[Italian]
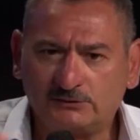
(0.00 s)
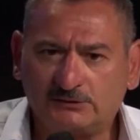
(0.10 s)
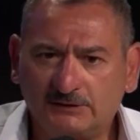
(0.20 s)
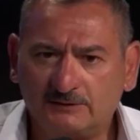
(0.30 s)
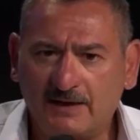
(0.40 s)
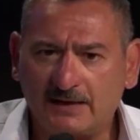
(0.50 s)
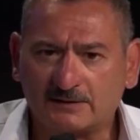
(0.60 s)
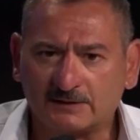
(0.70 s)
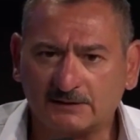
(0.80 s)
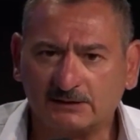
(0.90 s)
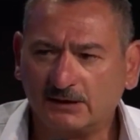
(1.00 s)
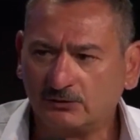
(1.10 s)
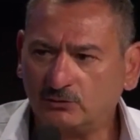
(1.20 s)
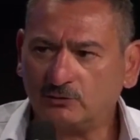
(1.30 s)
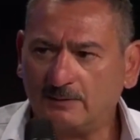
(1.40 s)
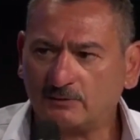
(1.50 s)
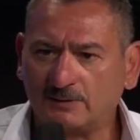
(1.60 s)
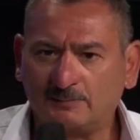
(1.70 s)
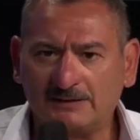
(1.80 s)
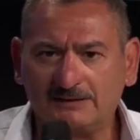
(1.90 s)
volti diversi, noi dobbiamo
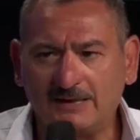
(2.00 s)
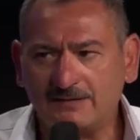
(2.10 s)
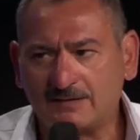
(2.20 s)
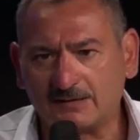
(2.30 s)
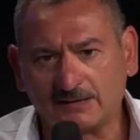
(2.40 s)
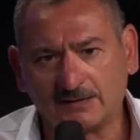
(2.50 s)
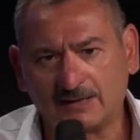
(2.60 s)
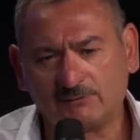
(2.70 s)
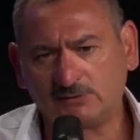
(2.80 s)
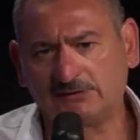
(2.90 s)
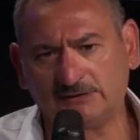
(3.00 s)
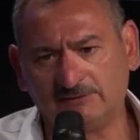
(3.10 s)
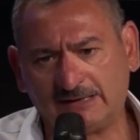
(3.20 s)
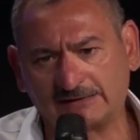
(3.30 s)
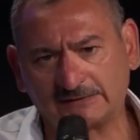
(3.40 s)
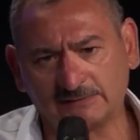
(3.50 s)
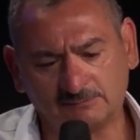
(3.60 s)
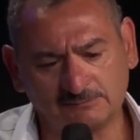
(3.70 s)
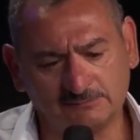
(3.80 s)
saperli leggere a volti diversi.